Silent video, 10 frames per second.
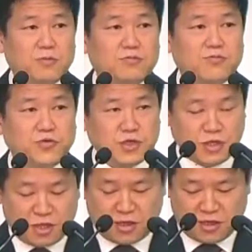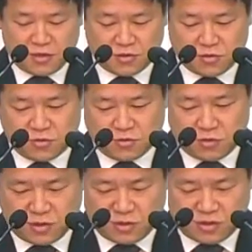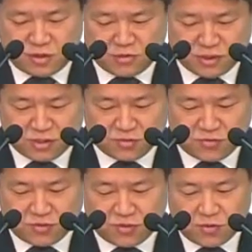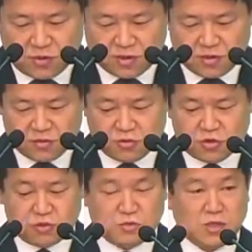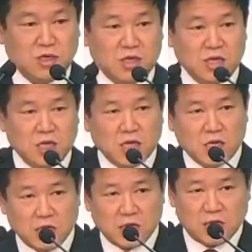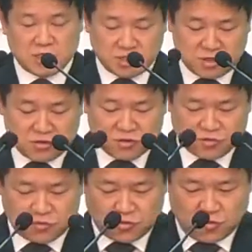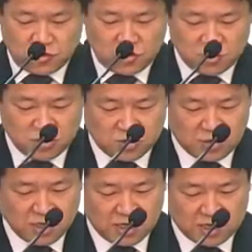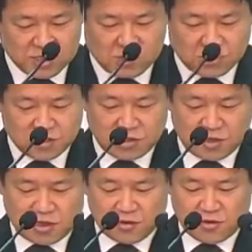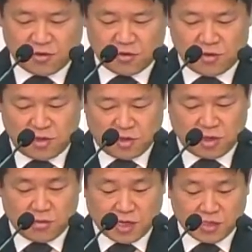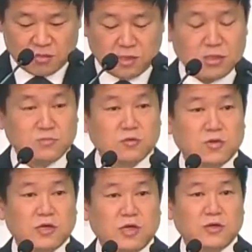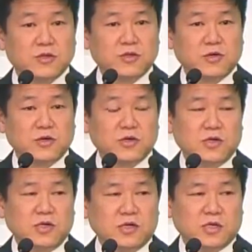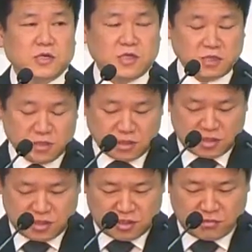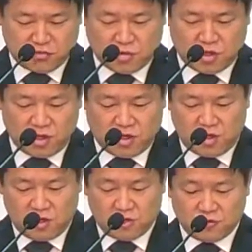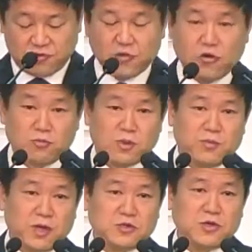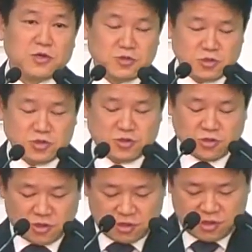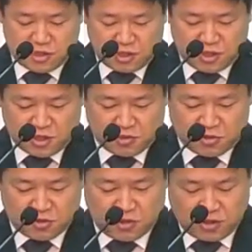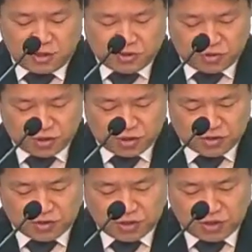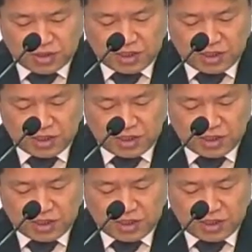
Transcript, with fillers: 부인에 대하여서도 예언하시고 그리고 주님이 제자들을 두고 떠나가실 것에 대하여 이렇게 말씀하심으로 인하여서 제자들은 근심과 두려움에 빠져 있는 것이죠. 그에 대하여 주님께서는